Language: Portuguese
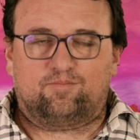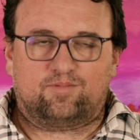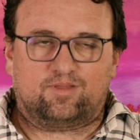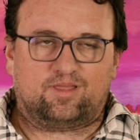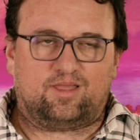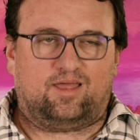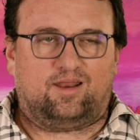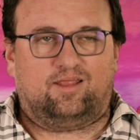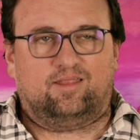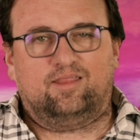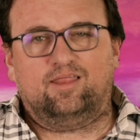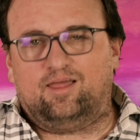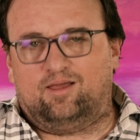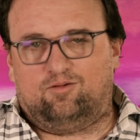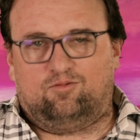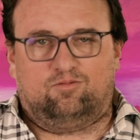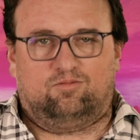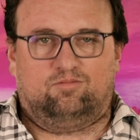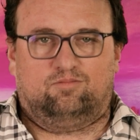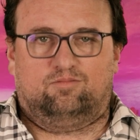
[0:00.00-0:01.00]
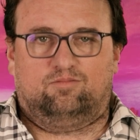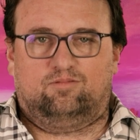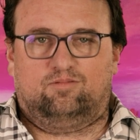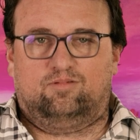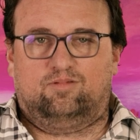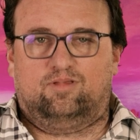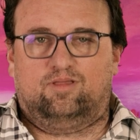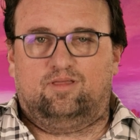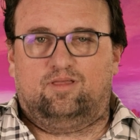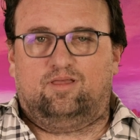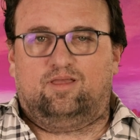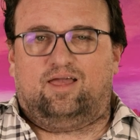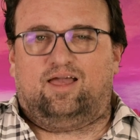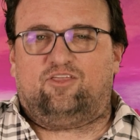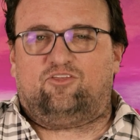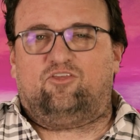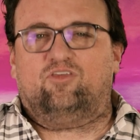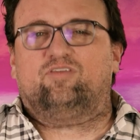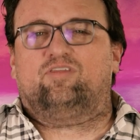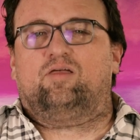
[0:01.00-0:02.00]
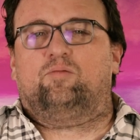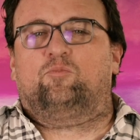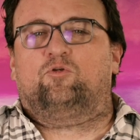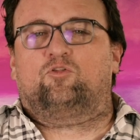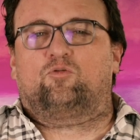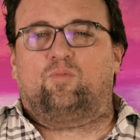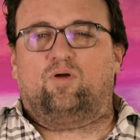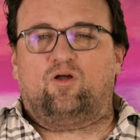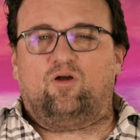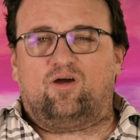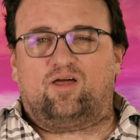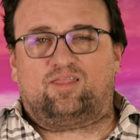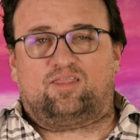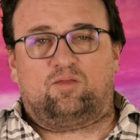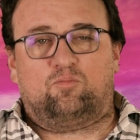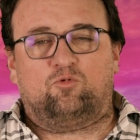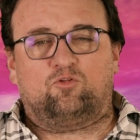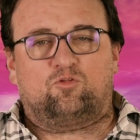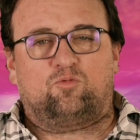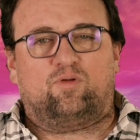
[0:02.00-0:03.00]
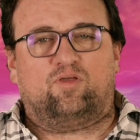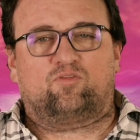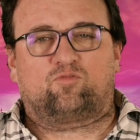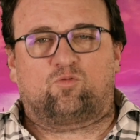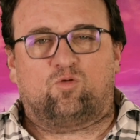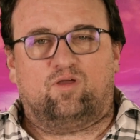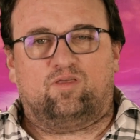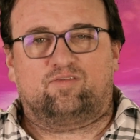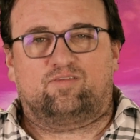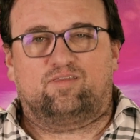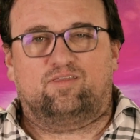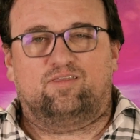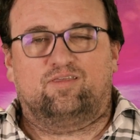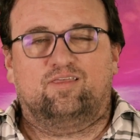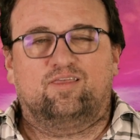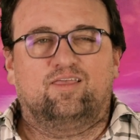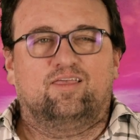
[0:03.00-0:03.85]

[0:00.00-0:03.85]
Cara, não. A Disney é muito maior, tem muito mais coisa.